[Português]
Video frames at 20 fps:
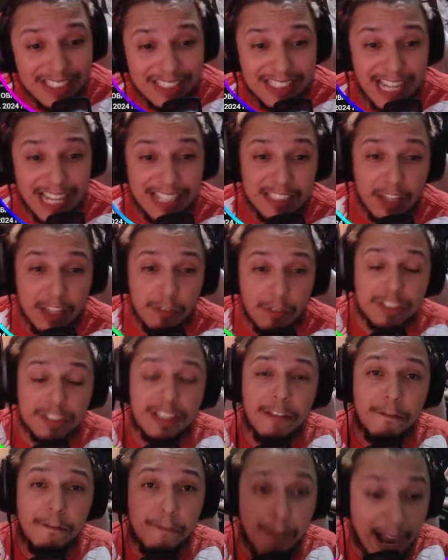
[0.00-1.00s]
tá? Então
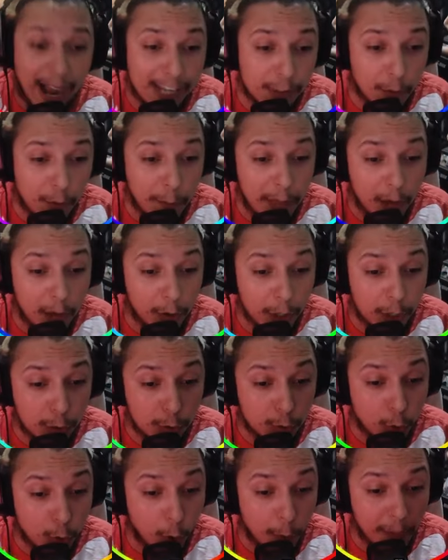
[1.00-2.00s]
você vai no meu
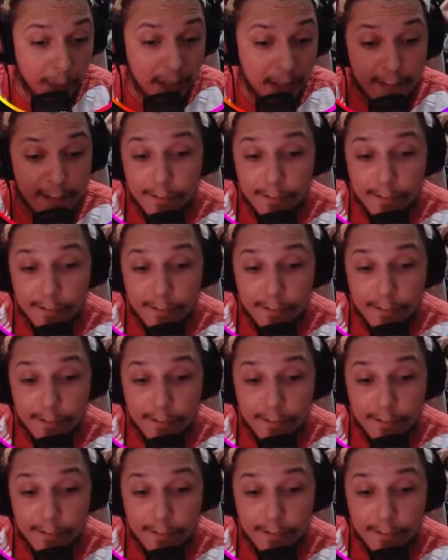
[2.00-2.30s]
YouTube,